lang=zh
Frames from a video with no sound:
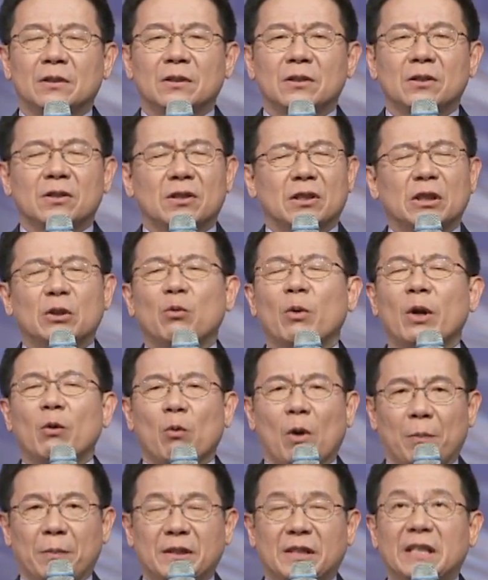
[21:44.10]
只因为我
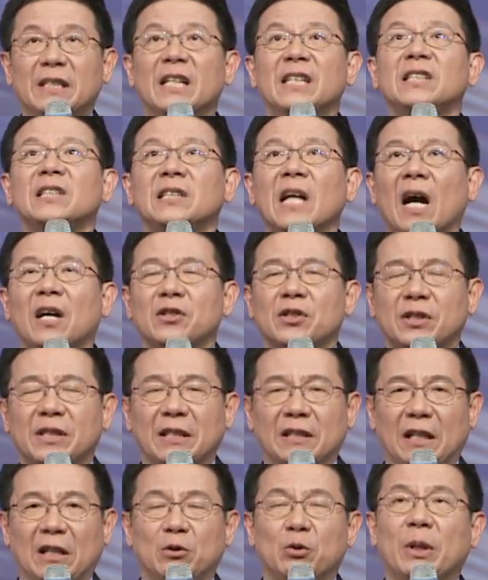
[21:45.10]
们今天相信
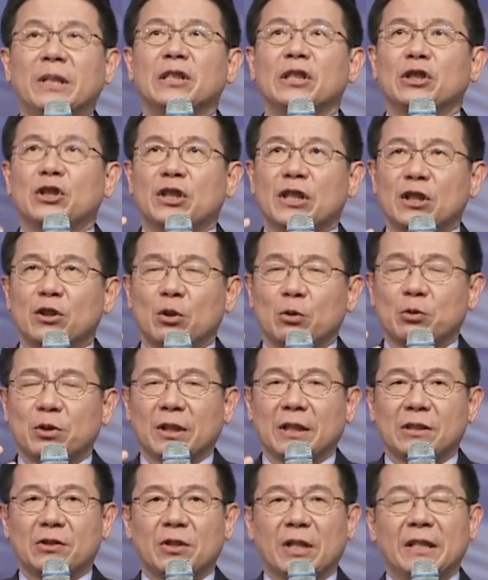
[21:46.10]
了，愿意接受这
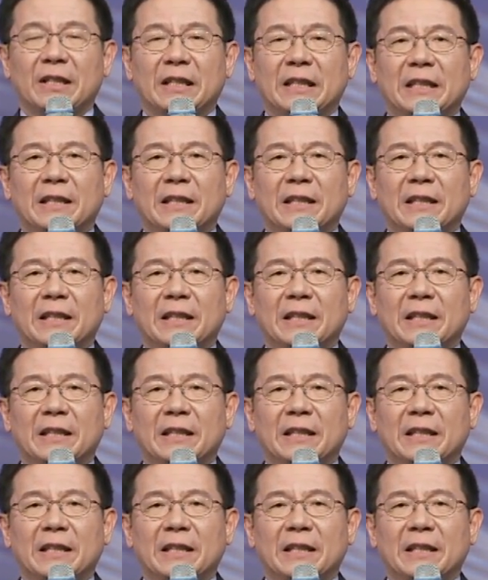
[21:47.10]
个真理，